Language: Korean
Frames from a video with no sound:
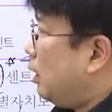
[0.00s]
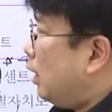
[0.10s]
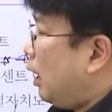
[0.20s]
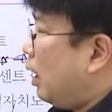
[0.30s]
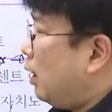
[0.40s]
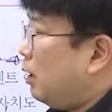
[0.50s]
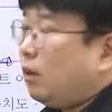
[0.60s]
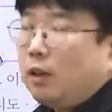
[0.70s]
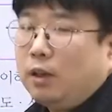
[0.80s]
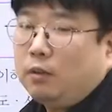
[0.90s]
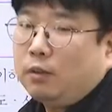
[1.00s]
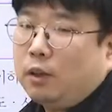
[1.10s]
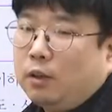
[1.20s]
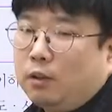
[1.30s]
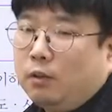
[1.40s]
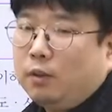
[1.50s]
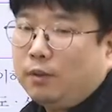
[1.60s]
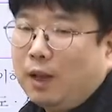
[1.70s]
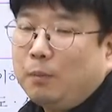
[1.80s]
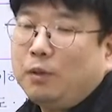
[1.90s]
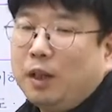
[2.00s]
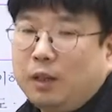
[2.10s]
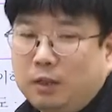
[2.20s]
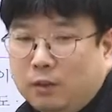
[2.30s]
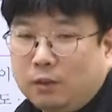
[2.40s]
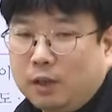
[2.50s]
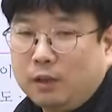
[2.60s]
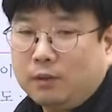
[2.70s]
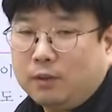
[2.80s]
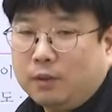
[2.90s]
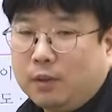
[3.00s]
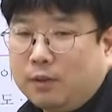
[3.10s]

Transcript: 아, 이렇게 되는 거잖아. 그거니 4분의 1이 늘었다는 뜻이잖아.